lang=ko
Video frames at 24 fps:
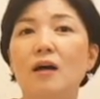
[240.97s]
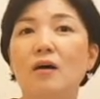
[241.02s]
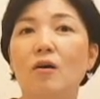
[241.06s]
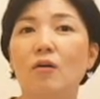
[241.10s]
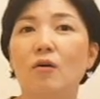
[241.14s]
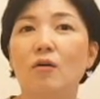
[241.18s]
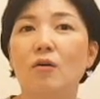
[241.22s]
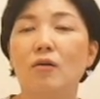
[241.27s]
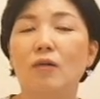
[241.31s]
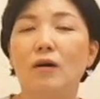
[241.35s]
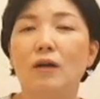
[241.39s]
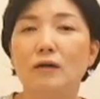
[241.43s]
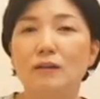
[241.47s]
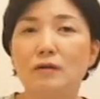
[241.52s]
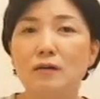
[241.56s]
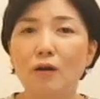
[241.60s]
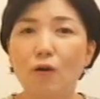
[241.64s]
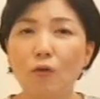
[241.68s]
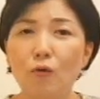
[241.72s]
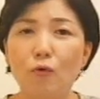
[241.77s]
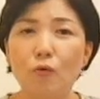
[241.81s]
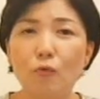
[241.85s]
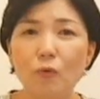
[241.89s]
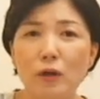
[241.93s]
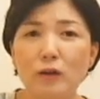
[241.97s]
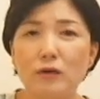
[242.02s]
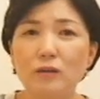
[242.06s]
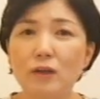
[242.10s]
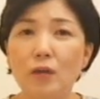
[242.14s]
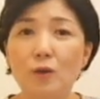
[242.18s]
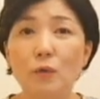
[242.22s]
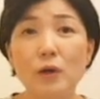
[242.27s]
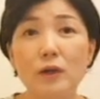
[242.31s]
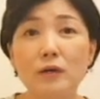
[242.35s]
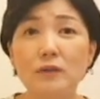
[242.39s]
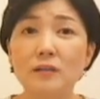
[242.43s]
어 그래 어 왜
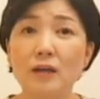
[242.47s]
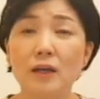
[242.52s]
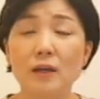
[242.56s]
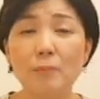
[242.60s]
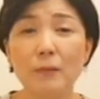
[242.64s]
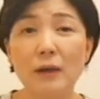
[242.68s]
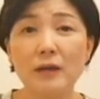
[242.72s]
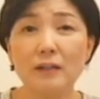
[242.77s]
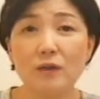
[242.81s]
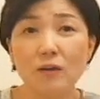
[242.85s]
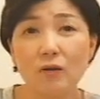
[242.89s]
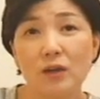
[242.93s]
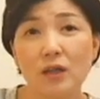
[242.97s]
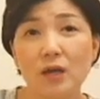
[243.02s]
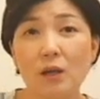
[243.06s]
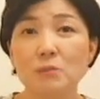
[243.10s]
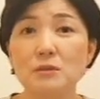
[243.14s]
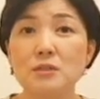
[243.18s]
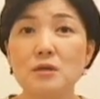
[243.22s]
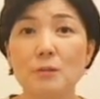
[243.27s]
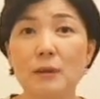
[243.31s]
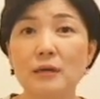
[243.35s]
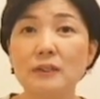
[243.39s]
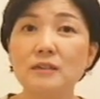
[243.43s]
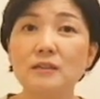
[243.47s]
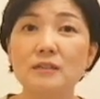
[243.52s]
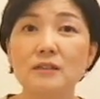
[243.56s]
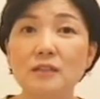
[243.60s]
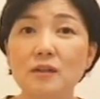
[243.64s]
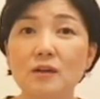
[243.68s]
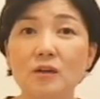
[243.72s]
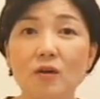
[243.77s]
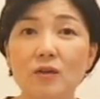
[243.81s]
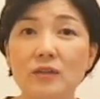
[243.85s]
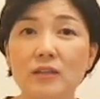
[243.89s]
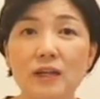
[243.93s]
그래 왜 그래 막 이렇게 하면서 막
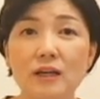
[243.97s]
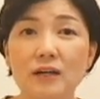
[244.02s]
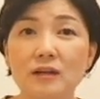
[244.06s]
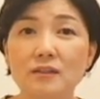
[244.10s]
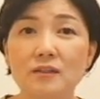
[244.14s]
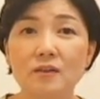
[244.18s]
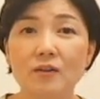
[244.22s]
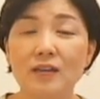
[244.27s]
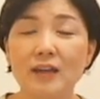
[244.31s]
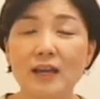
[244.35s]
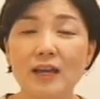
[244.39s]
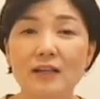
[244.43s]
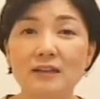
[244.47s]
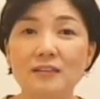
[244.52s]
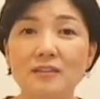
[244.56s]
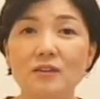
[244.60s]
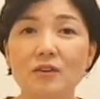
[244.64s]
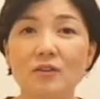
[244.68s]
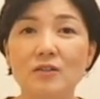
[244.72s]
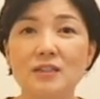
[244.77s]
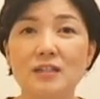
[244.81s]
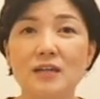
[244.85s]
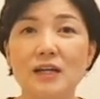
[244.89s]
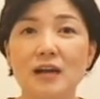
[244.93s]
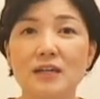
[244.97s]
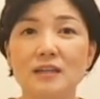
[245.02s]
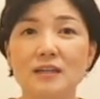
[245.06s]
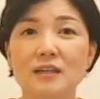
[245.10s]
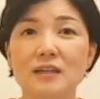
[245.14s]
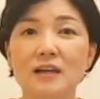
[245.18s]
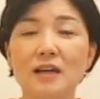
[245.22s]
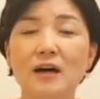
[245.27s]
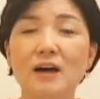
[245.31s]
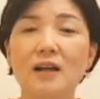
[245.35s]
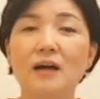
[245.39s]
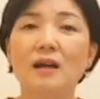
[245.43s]
흔들거나 그렇게 하는 것이
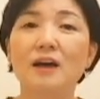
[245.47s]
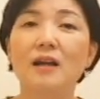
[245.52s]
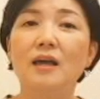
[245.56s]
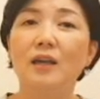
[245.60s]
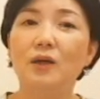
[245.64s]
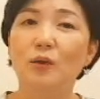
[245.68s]
아니라